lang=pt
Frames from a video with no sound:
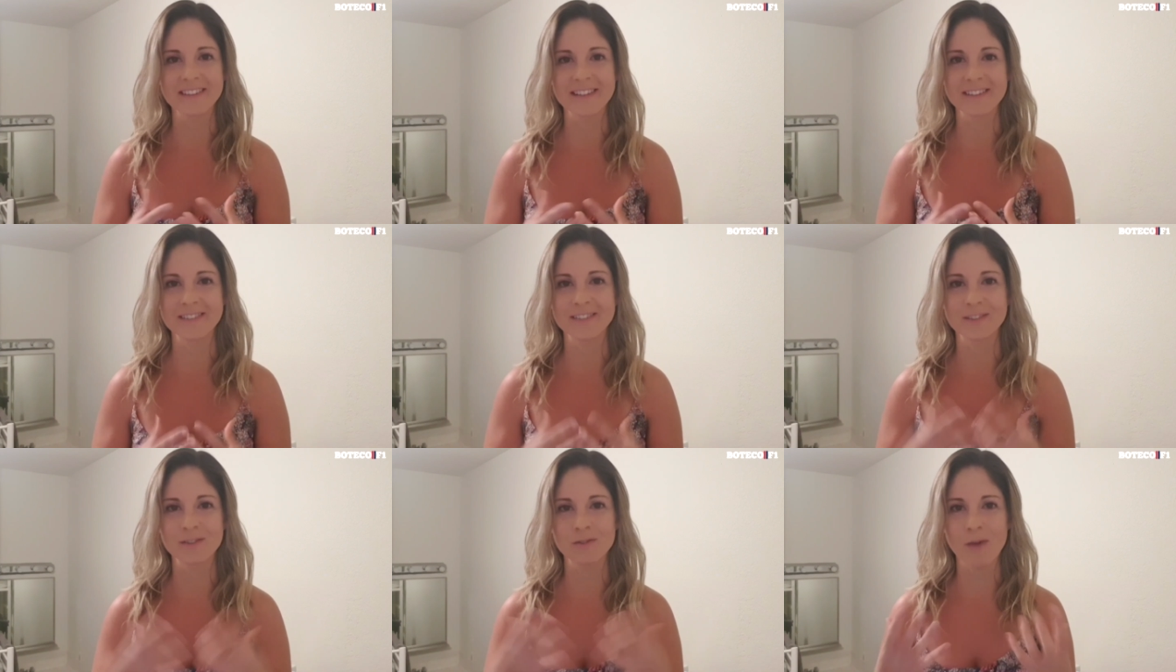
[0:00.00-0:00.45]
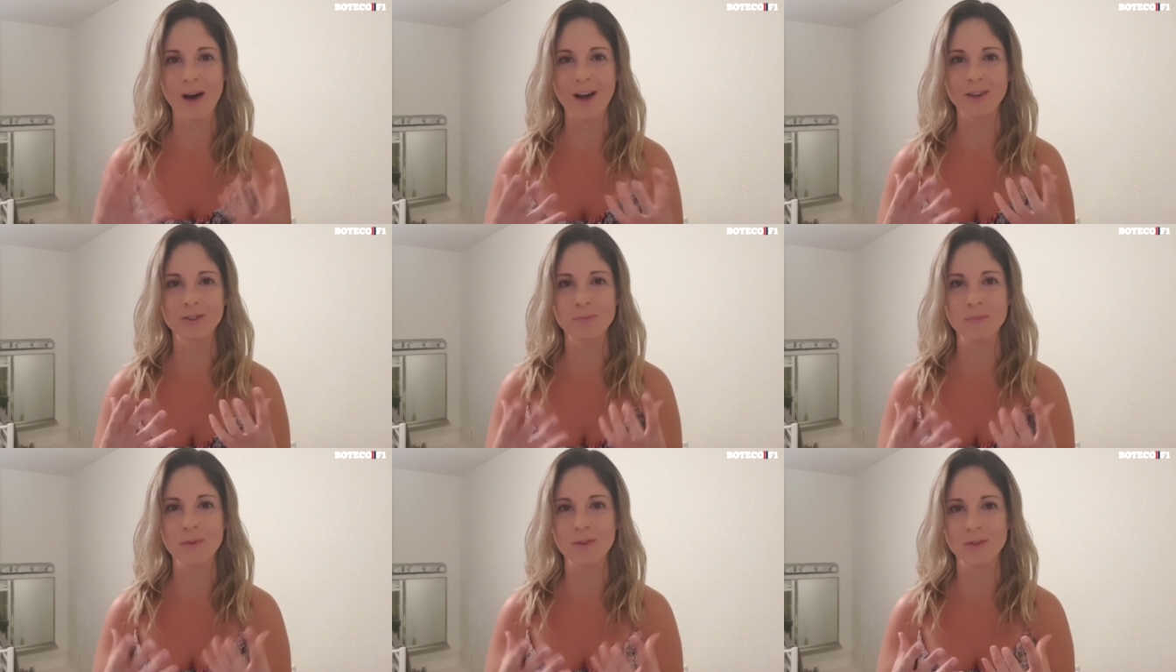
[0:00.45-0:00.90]
desses
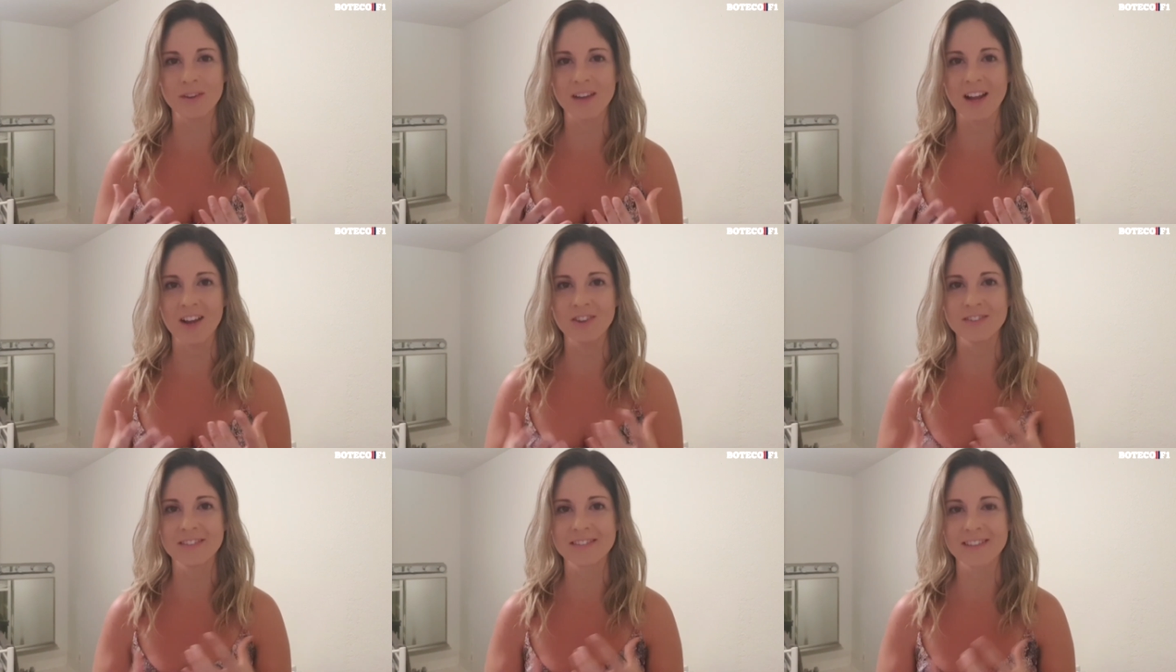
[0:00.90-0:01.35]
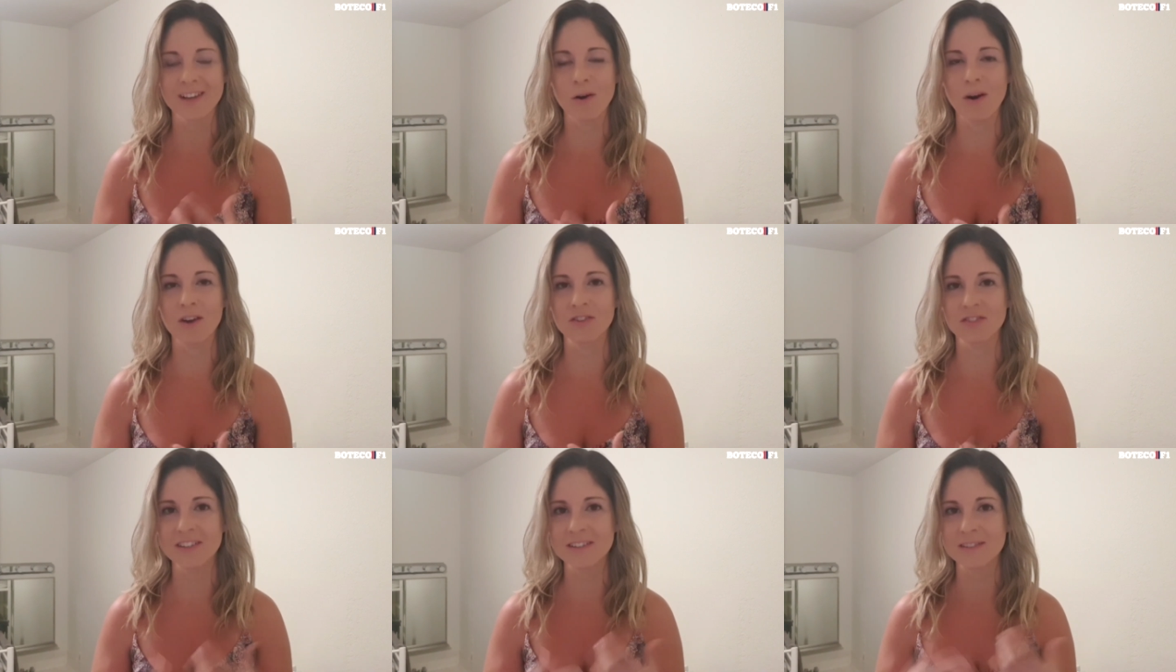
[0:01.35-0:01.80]
quatro personagens que
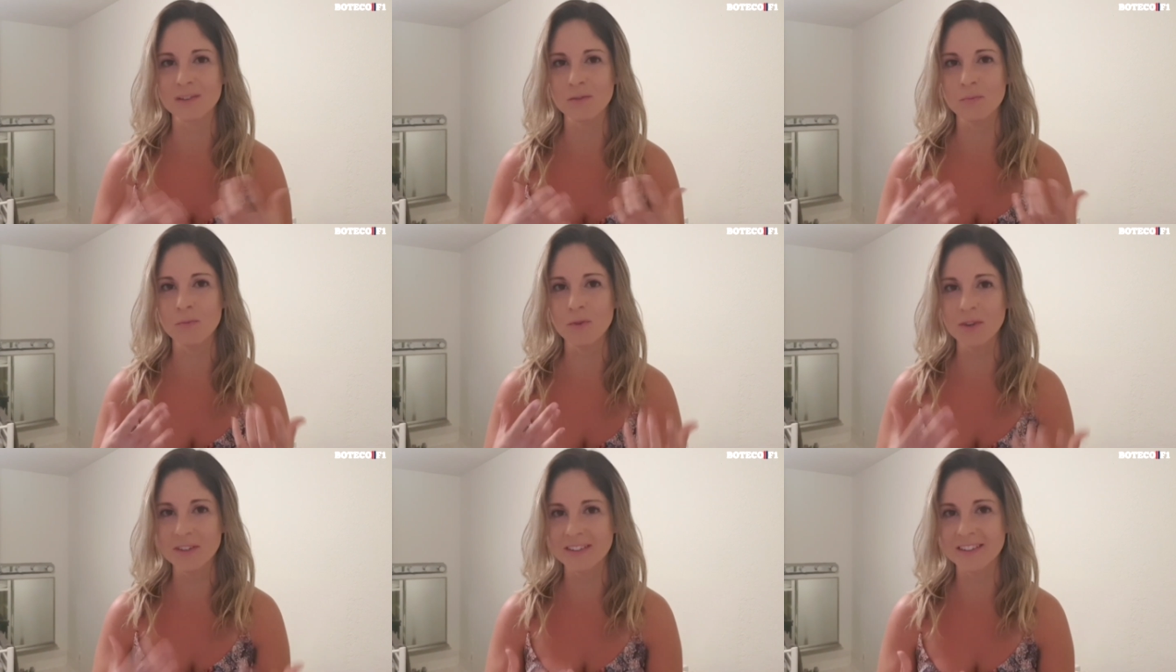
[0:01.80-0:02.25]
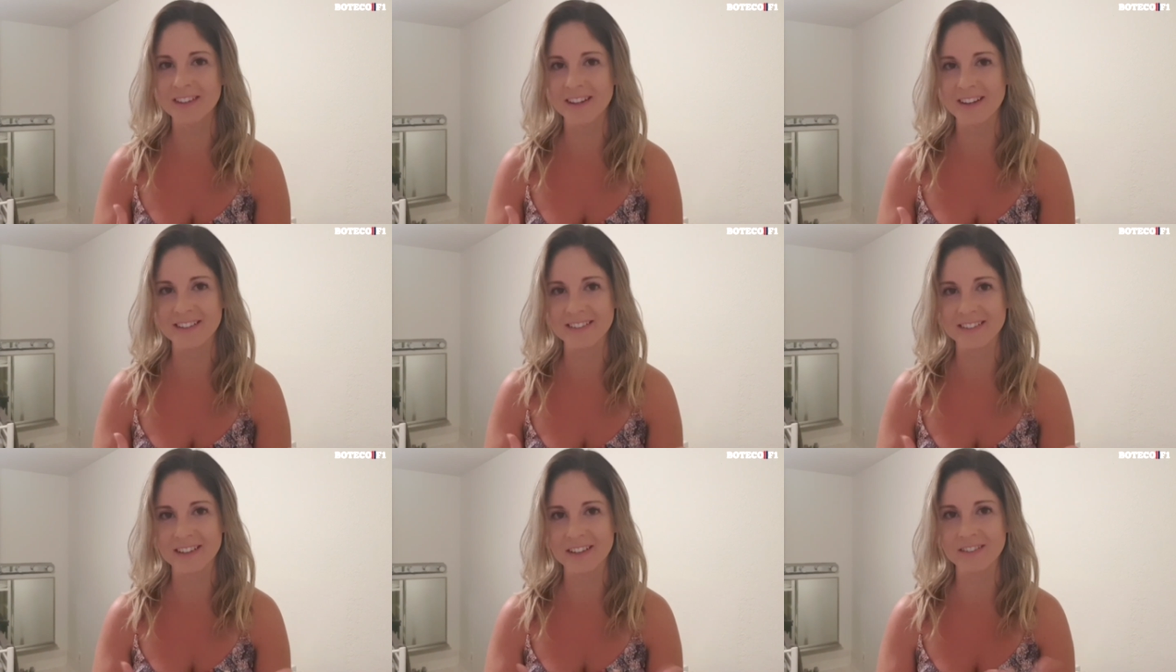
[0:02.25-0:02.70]
eu acho eles são muito
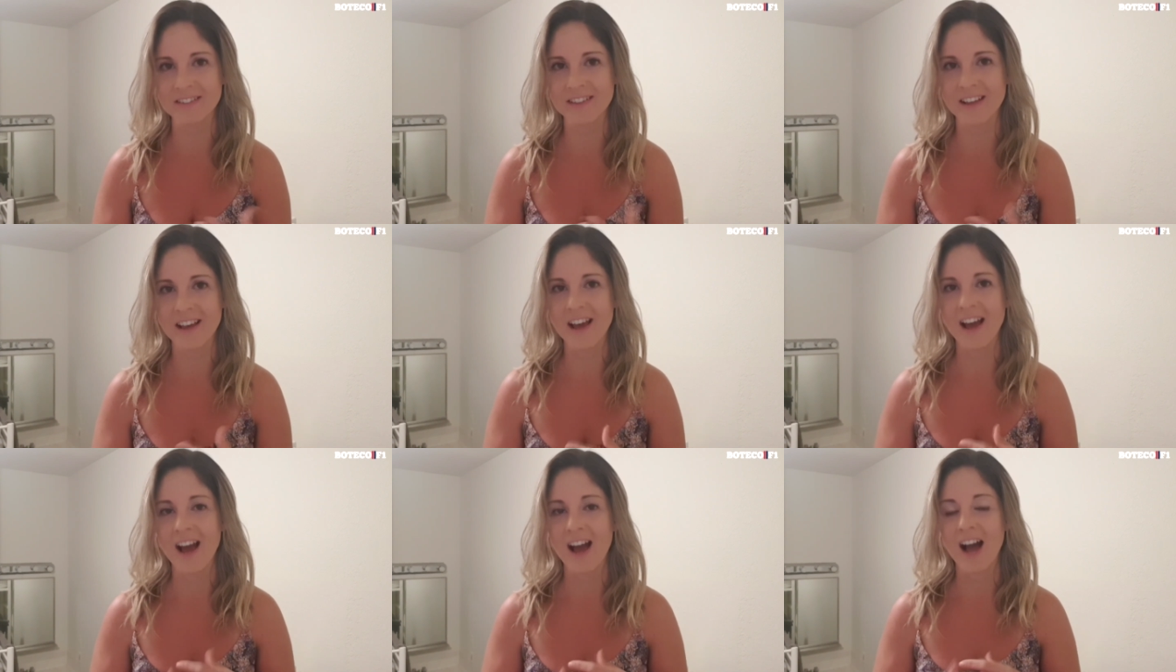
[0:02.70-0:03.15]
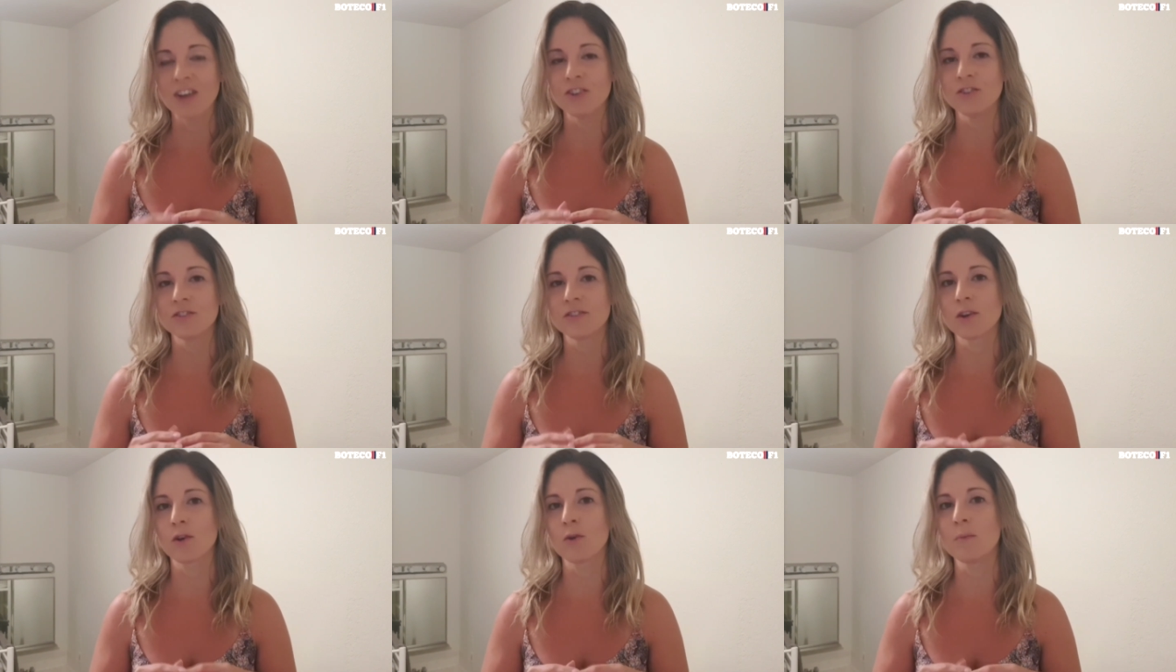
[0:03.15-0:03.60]
interessantes. A
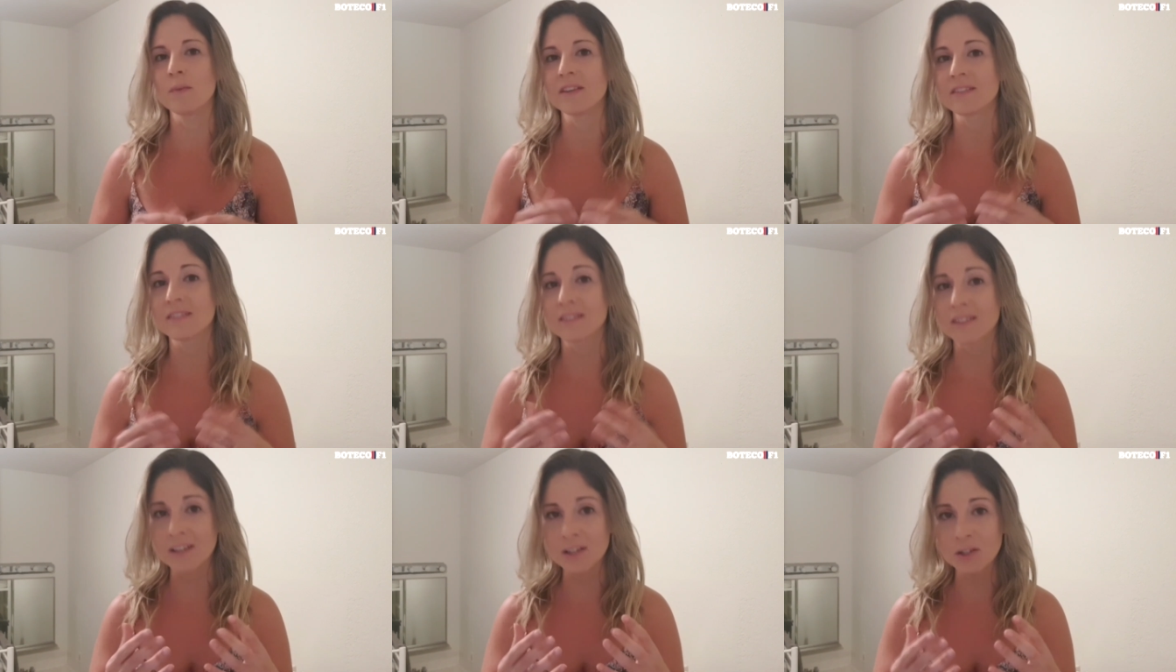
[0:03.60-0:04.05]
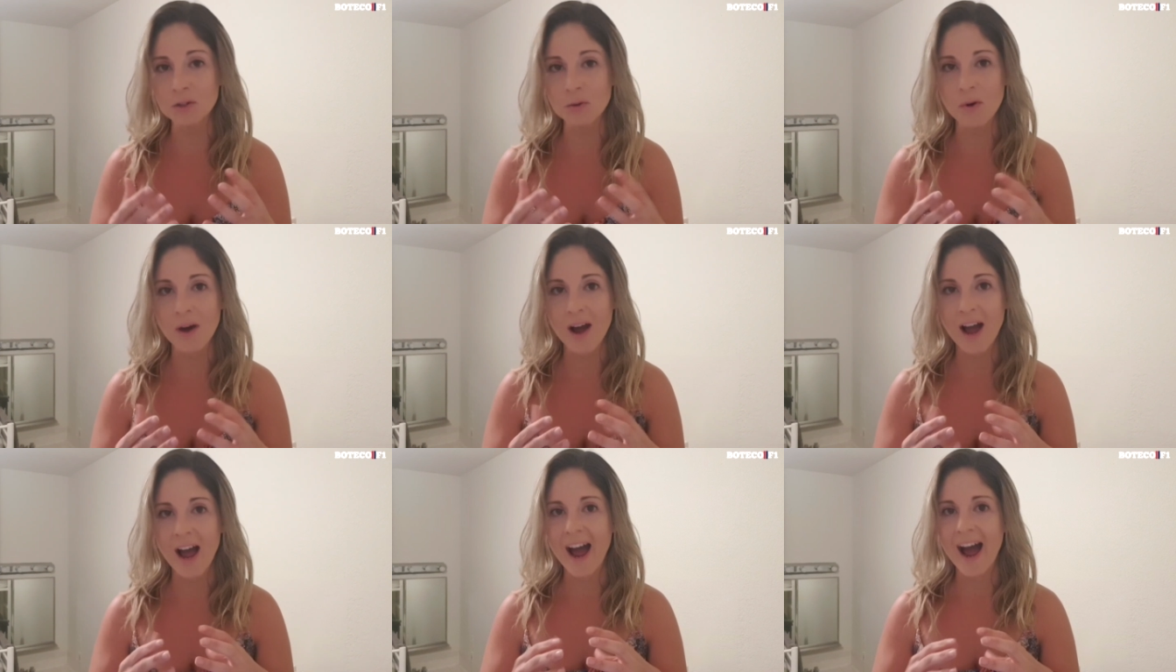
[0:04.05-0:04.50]
gente está
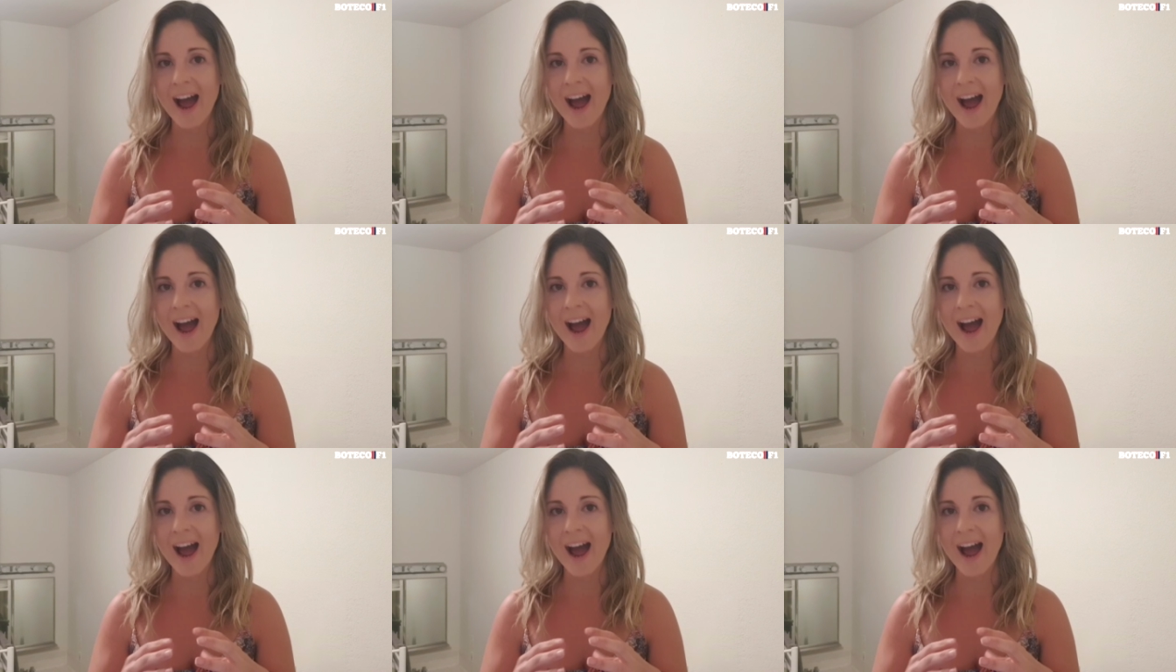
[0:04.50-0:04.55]
começando